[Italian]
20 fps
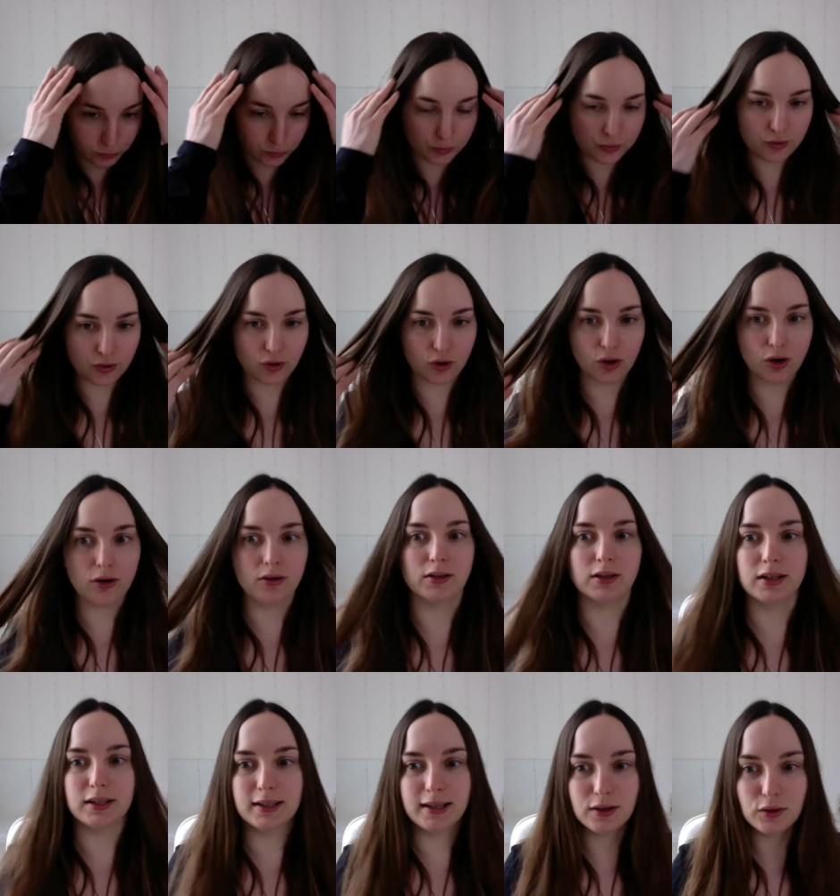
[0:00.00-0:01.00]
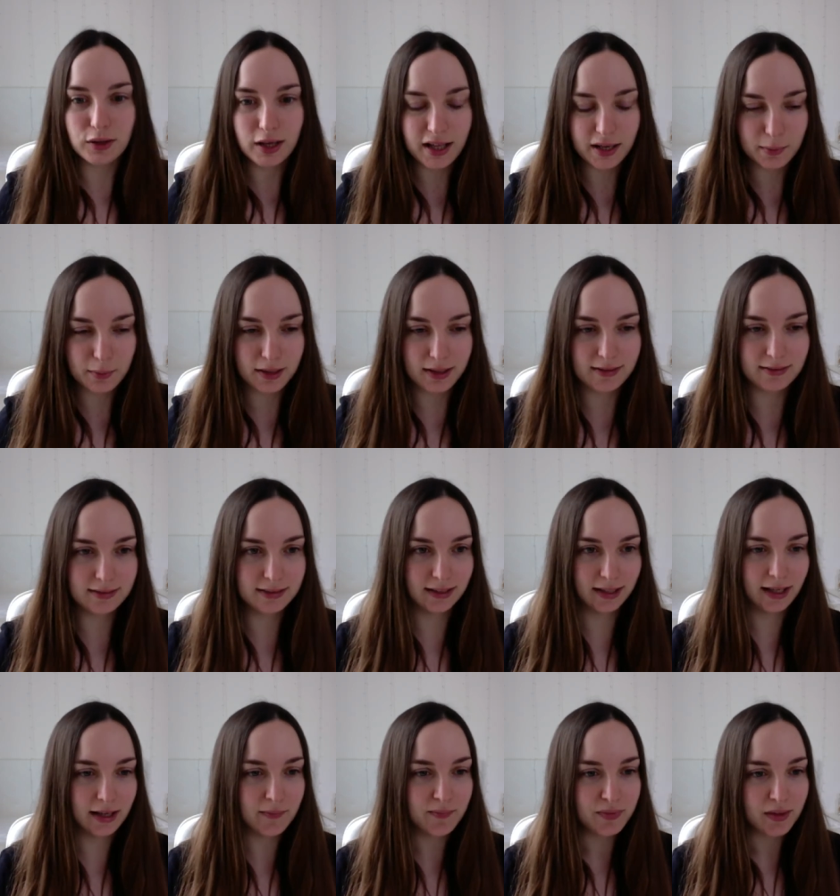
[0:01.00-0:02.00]
uso eh,
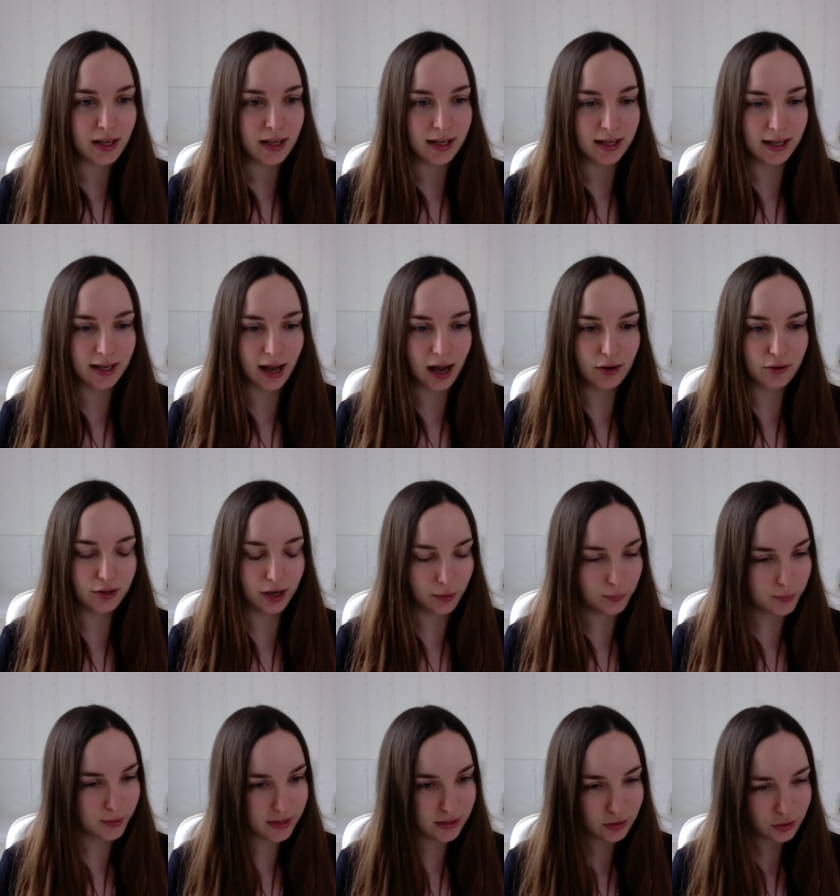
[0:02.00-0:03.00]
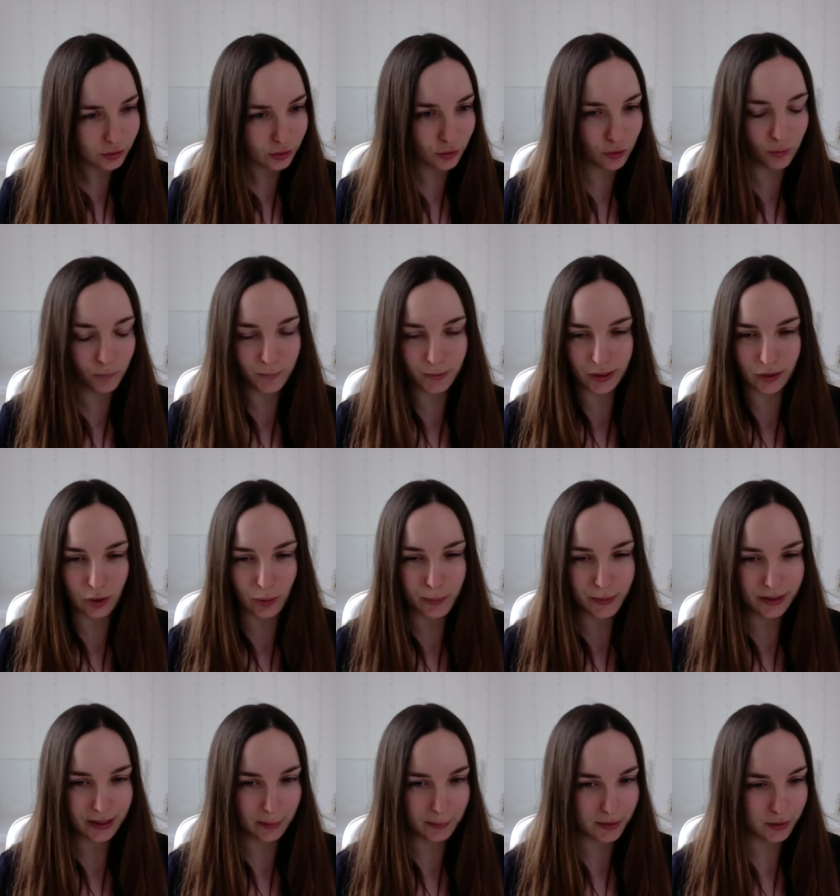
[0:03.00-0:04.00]
regolarmente e allora questo lo comprerò
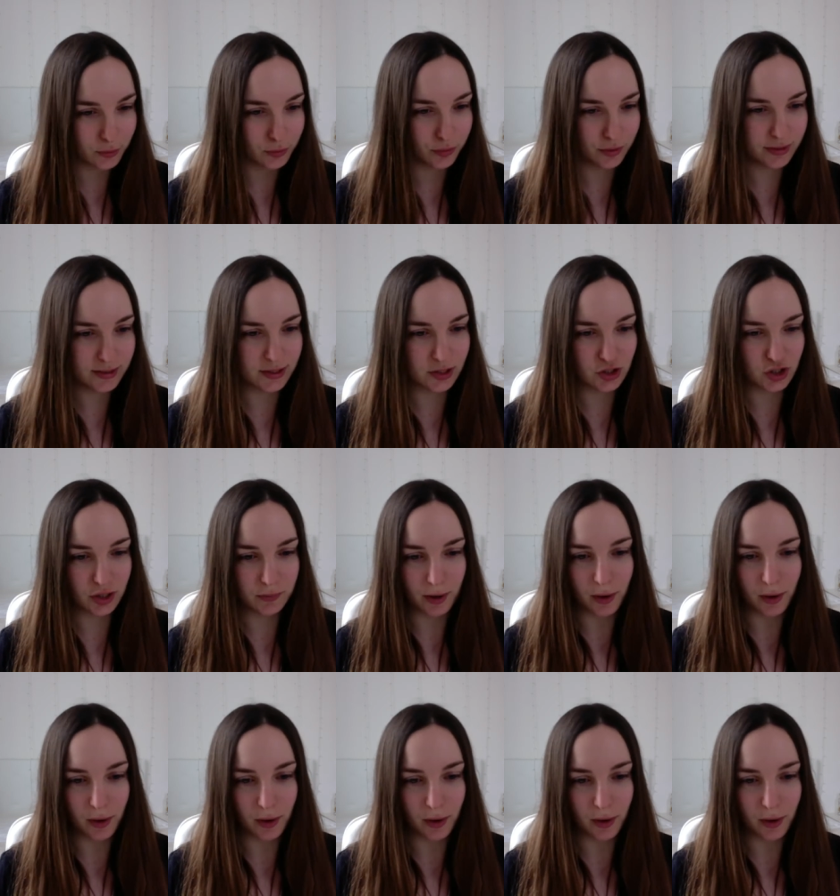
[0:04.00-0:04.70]
perché mi incuriosisce,